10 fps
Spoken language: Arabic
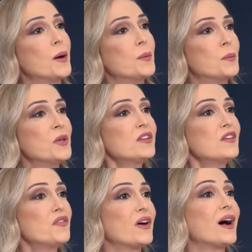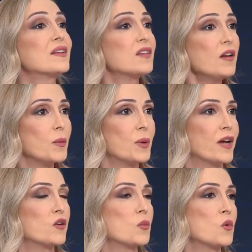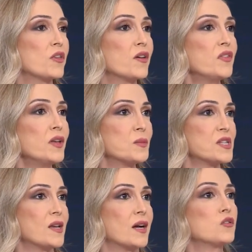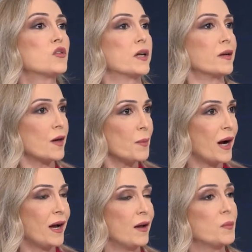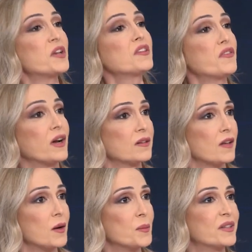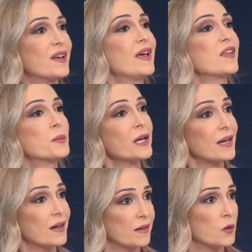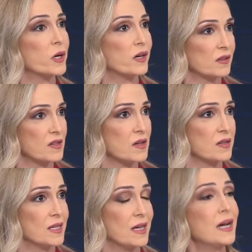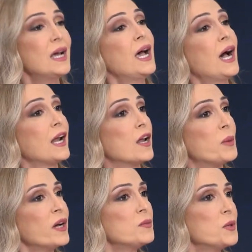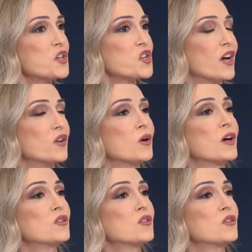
بيرتفع الطلب لانه الموظفين بصير عندهم انكم اعلى بيرتفع الطلب بالتالي هذا بيخلق دوره اقتصاديه هلا البعض بيخشى انه قد